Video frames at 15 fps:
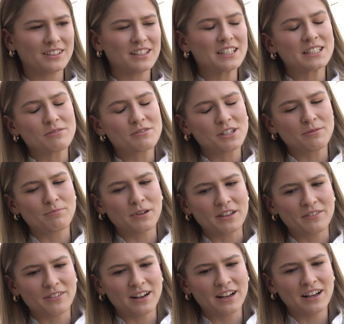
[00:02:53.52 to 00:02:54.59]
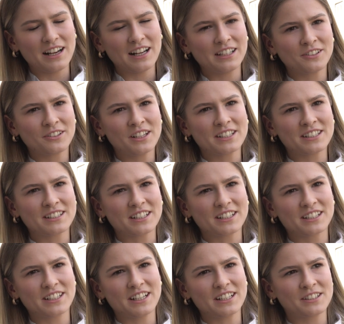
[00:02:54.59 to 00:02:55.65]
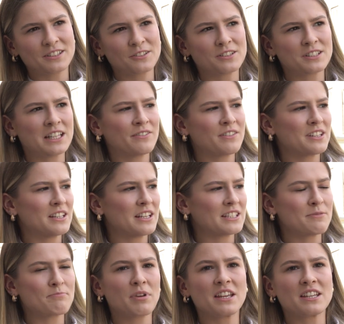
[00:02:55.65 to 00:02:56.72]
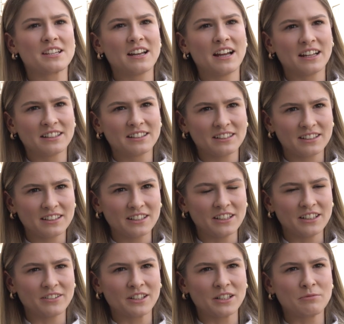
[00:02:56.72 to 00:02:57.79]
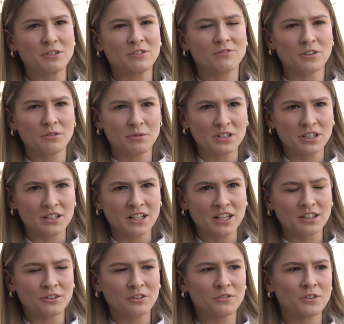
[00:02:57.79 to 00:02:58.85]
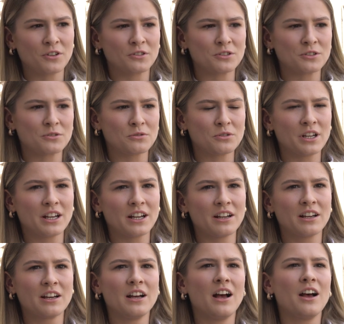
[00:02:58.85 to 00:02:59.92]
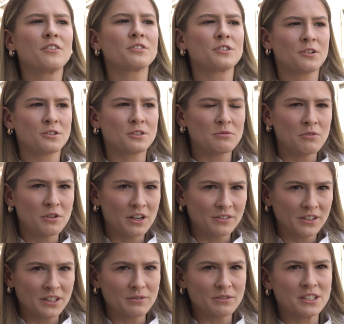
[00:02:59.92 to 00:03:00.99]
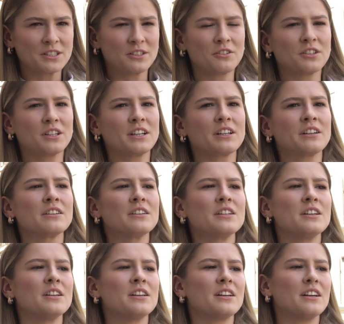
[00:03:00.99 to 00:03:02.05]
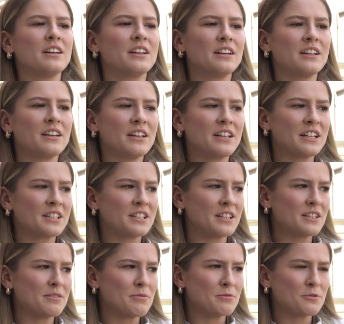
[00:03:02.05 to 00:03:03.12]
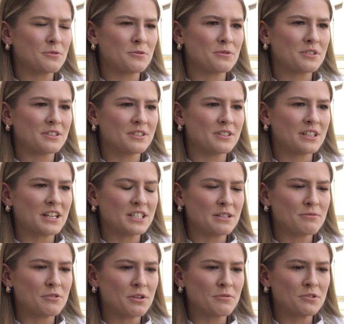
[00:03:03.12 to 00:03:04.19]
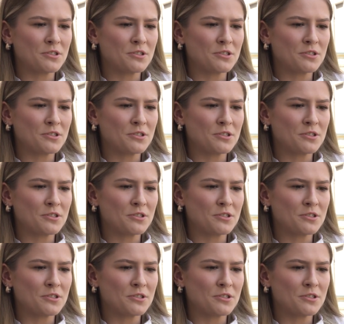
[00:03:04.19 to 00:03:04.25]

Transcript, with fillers: Jestem cierpliwa, ale to nie jest tak, że ja chcę to zostawić na za 5 lat i wtedy być w formie życia, tylko wykorzystuję wszystko, co mogę w danym sezonie e, i raczej po prostu z każdym rokiem